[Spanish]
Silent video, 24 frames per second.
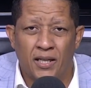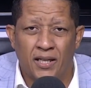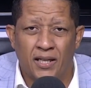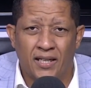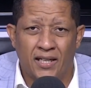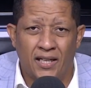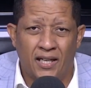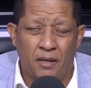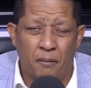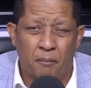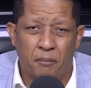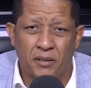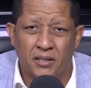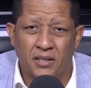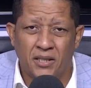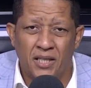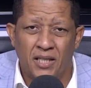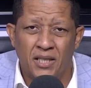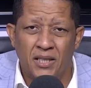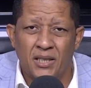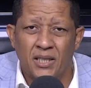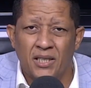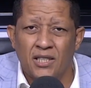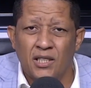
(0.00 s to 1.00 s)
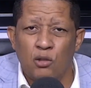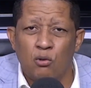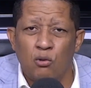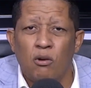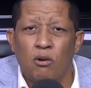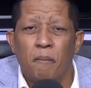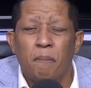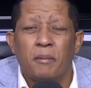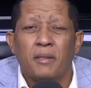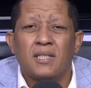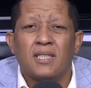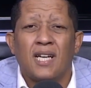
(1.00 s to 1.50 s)
que representa ser un
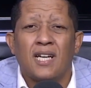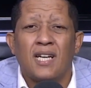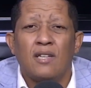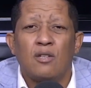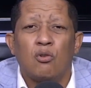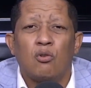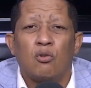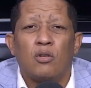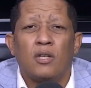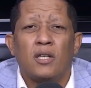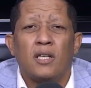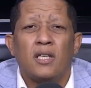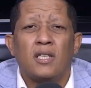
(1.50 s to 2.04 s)
empresario de